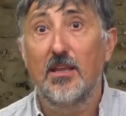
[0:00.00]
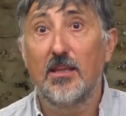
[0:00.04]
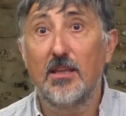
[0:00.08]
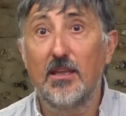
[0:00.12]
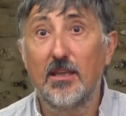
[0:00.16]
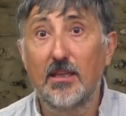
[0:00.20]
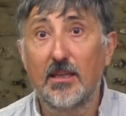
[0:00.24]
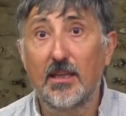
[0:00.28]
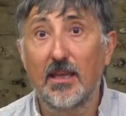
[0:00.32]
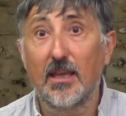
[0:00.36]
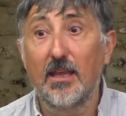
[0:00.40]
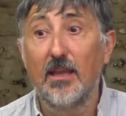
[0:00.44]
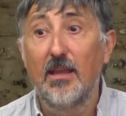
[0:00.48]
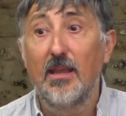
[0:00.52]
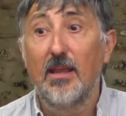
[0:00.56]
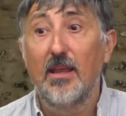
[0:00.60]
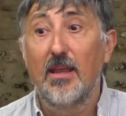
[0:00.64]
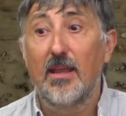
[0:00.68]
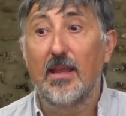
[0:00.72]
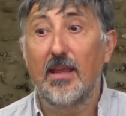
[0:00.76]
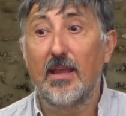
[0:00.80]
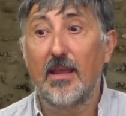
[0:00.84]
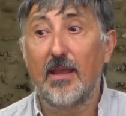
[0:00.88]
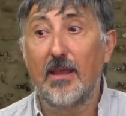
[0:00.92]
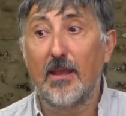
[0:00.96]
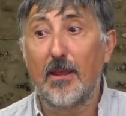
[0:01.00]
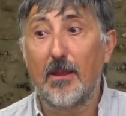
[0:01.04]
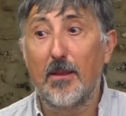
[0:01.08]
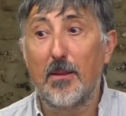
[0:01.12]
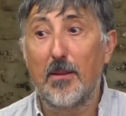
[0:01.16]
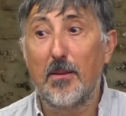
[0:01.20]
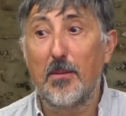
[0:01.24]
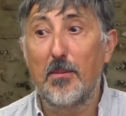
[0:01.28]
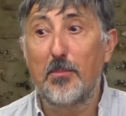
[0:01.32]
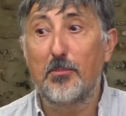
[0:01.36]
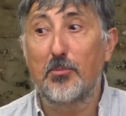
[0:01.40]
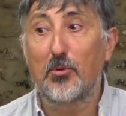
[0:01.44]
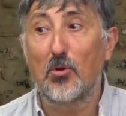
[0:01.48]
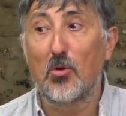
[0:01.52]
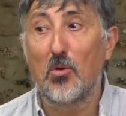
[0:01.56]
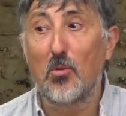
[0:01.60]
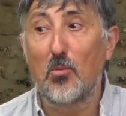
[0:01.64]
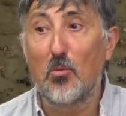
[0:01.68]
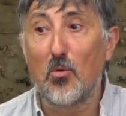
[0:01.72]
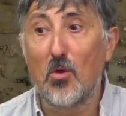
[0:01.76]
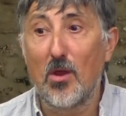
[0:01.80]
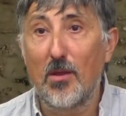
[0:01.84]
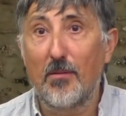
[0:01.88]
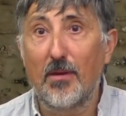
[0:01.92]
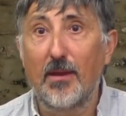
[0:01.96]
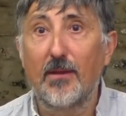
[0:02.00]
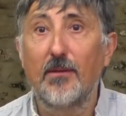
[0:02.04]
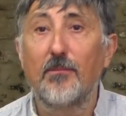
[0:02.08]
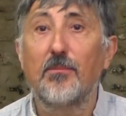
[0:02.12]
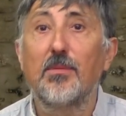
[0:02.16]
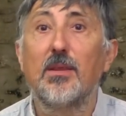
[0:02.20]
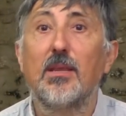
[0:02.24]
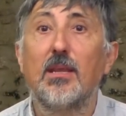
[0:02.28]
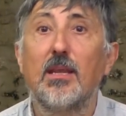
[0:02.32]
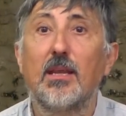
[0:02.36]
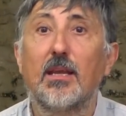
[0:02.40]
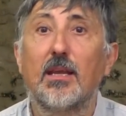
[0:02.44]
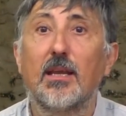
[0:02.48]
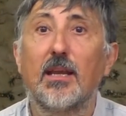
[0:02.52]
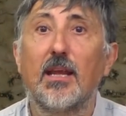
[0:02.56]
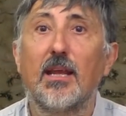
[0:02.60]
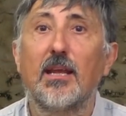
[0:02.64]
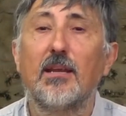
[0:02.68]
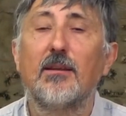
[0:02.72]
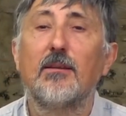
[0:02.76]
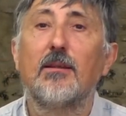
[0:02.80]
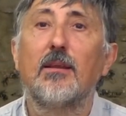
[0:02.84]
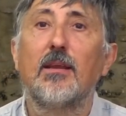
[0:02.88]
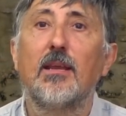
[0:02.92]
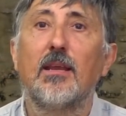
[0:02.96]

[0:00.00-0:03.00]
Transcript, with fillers: y que eh, promuevan y creen